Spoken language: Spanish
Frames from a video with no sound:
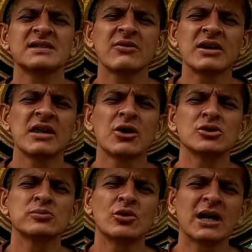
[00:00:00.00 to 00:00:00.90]
En este
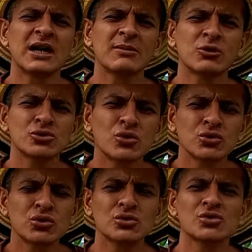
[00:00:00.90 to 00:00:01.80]
video exploraremos
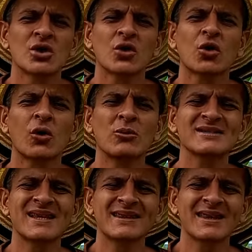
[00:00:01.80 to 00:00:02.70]
juntos
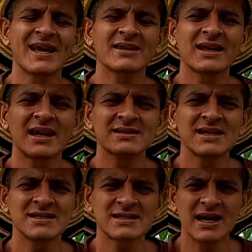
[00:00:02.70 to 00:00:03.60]
cómo esta técnica
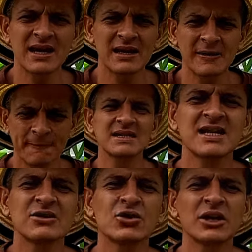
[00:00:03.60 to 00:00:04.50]
ancestral
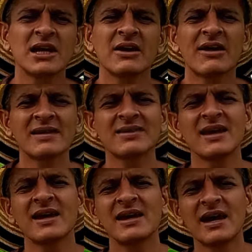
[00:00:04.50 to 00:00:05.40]
sigue siendo
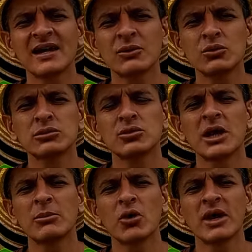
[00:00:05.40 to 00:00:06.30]
relevante en la
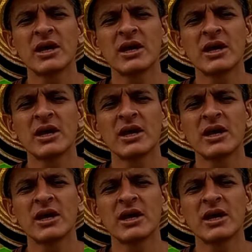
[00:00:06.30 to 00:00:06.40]
agricultura